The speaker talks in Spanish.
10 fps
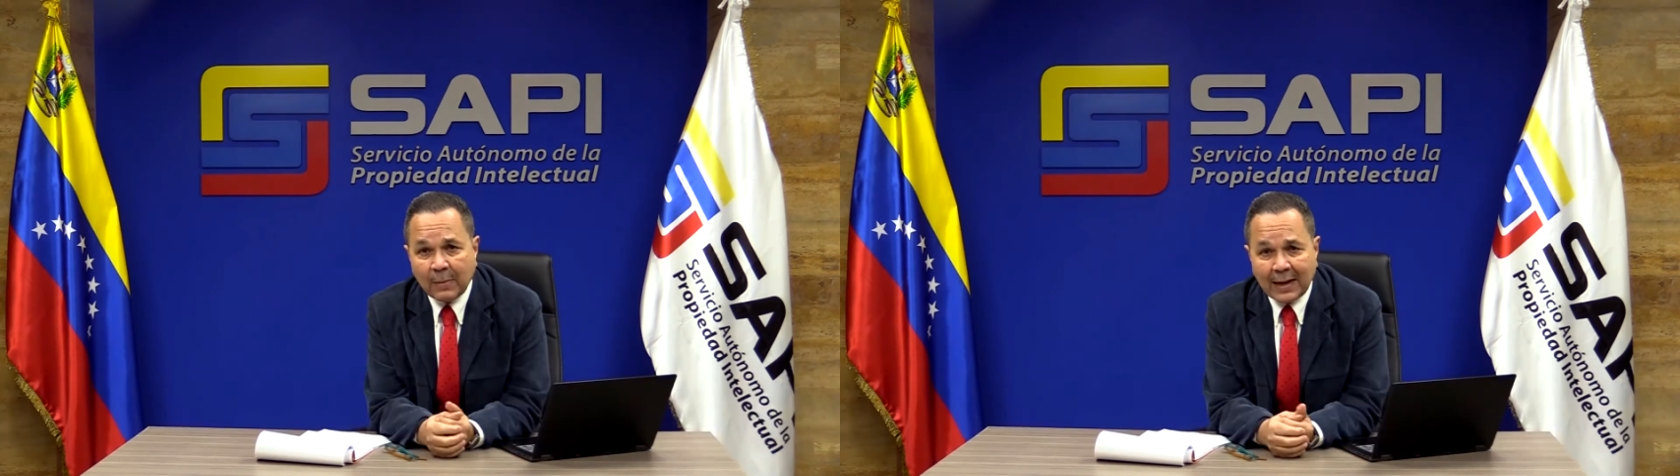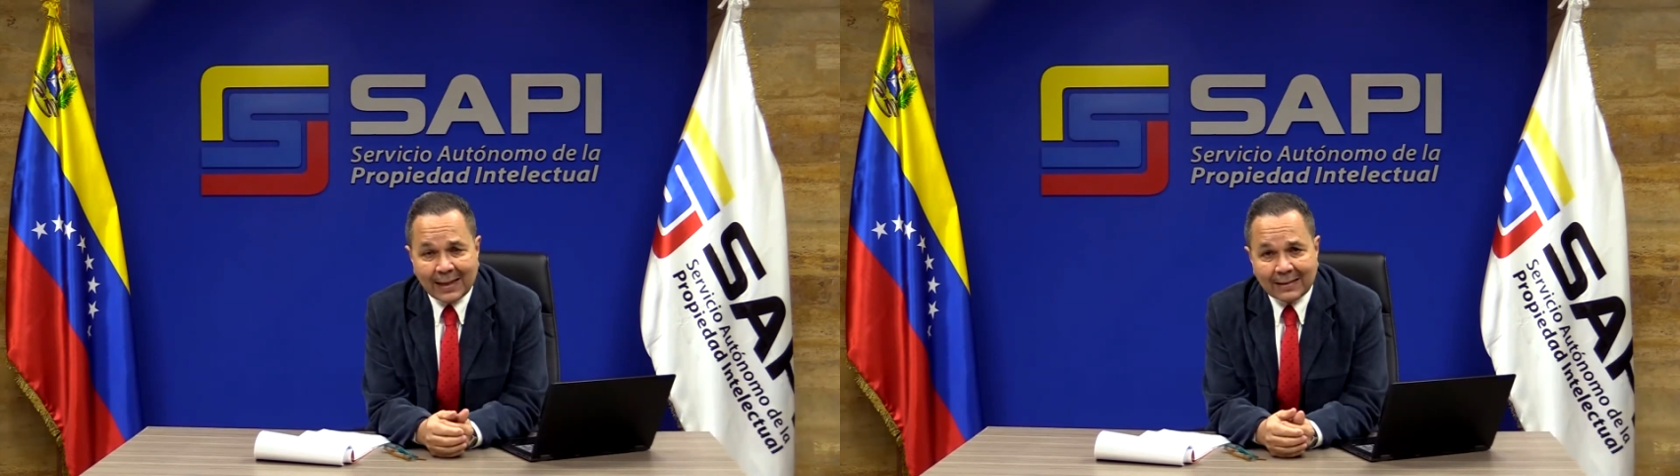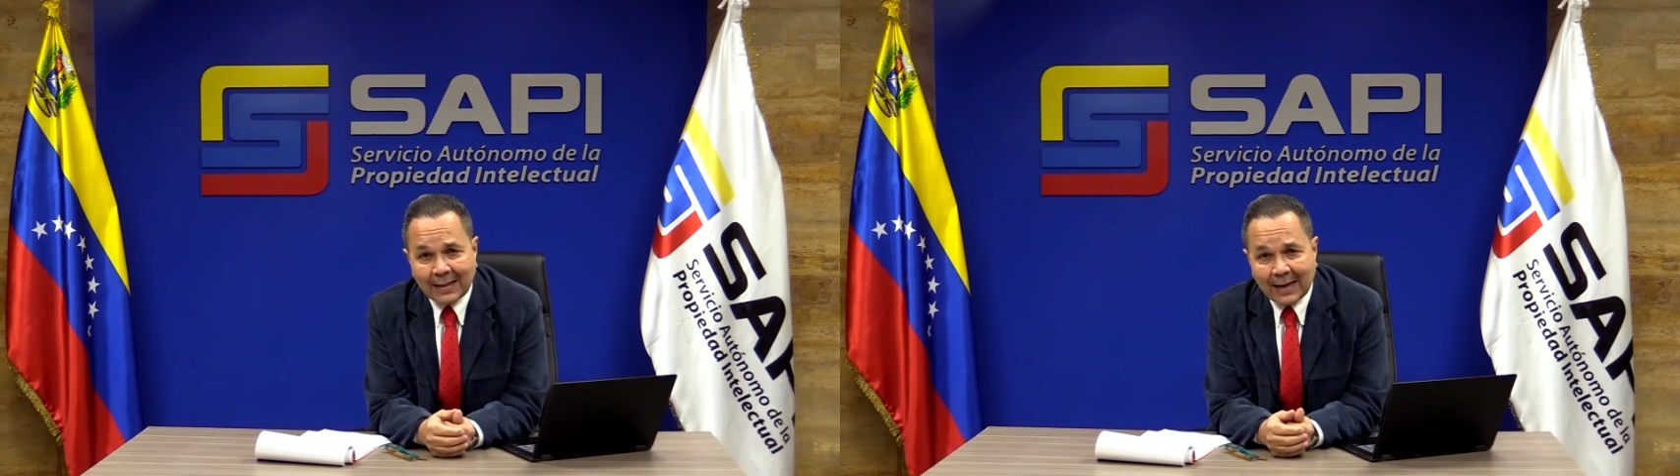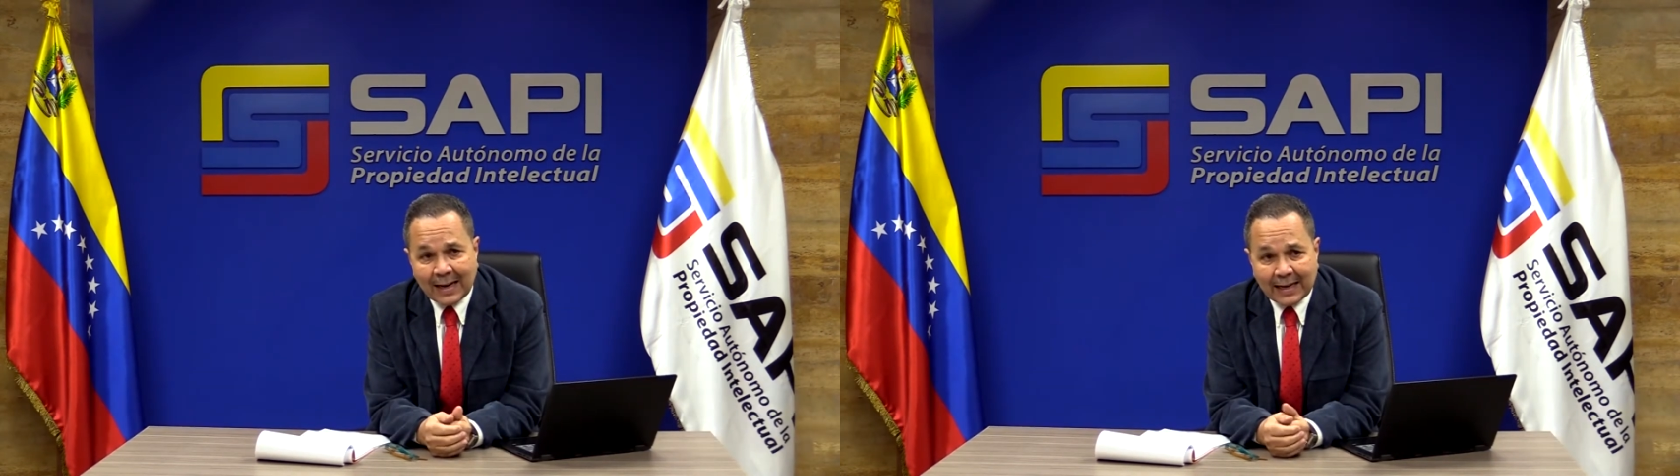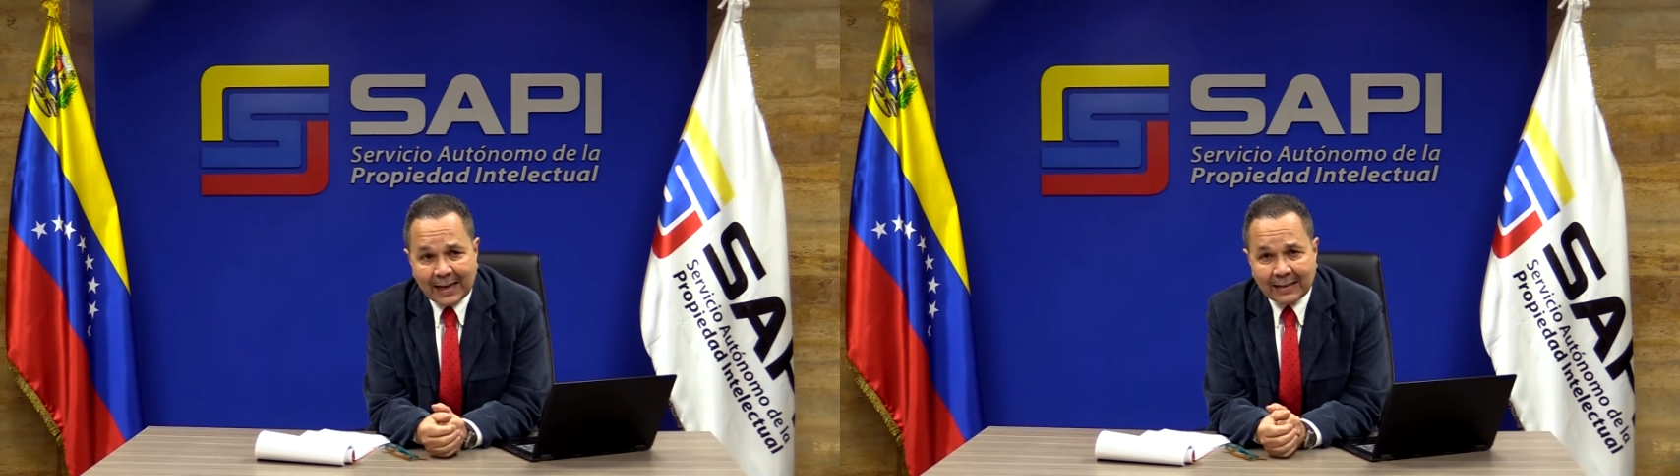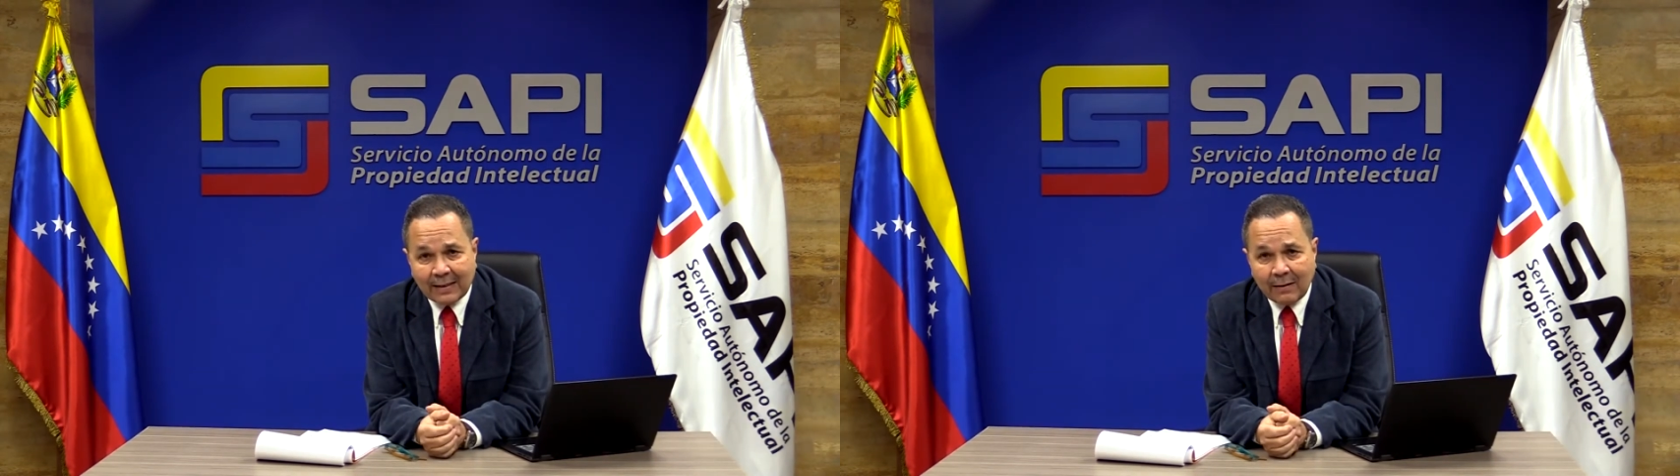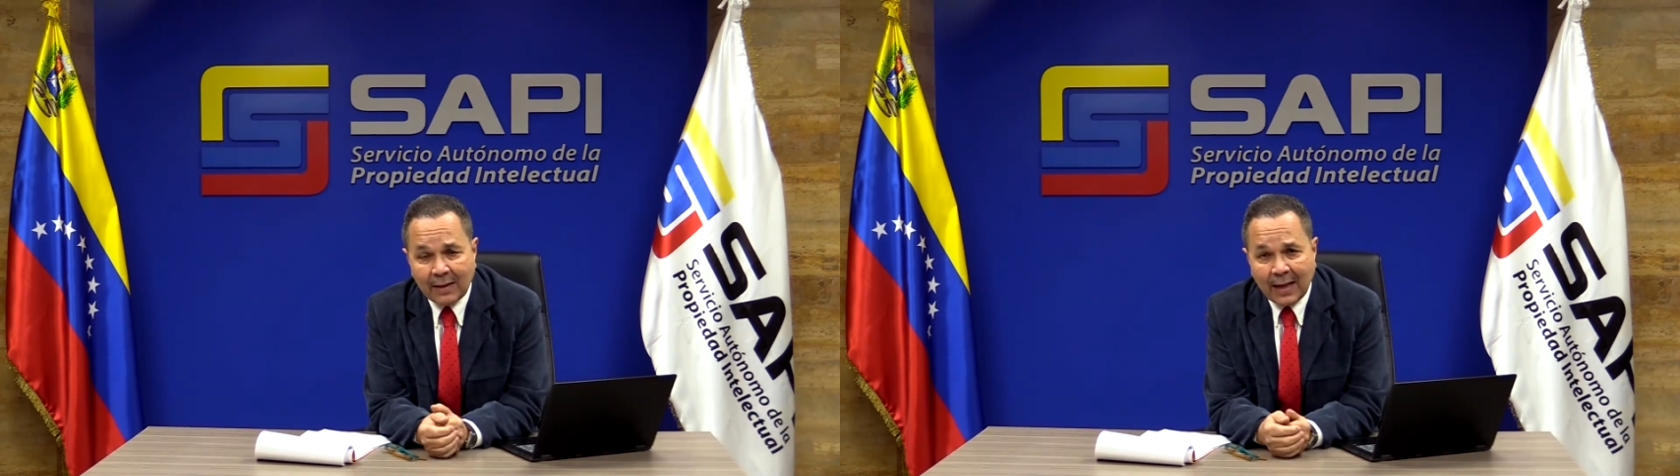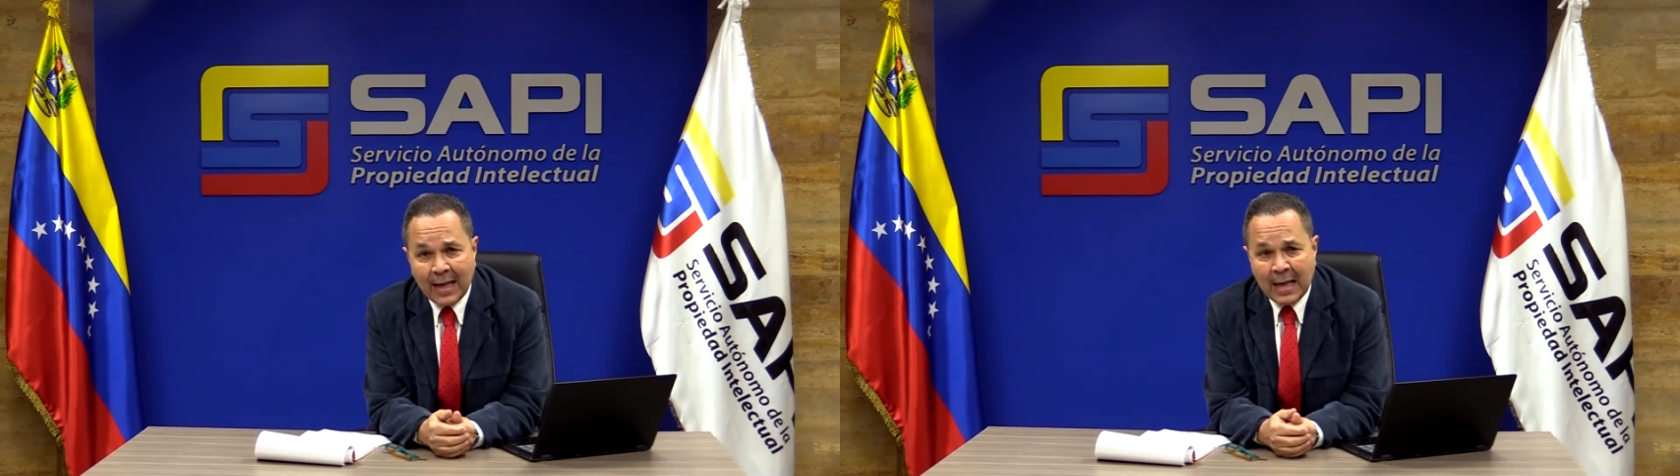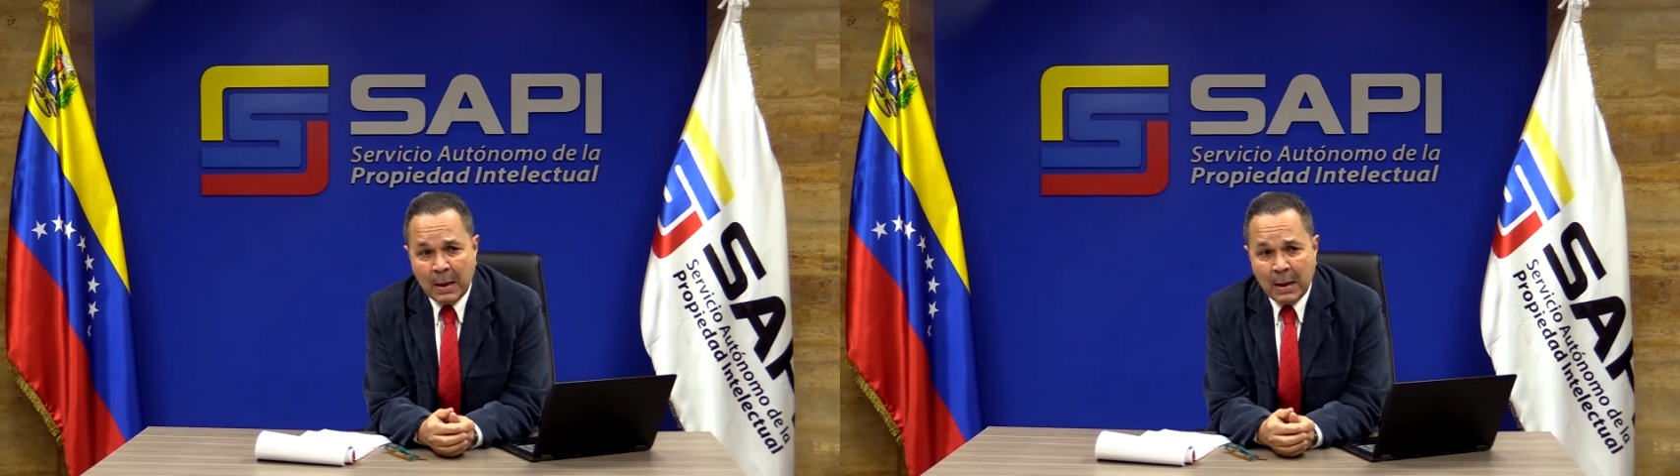para alentar la creatividad,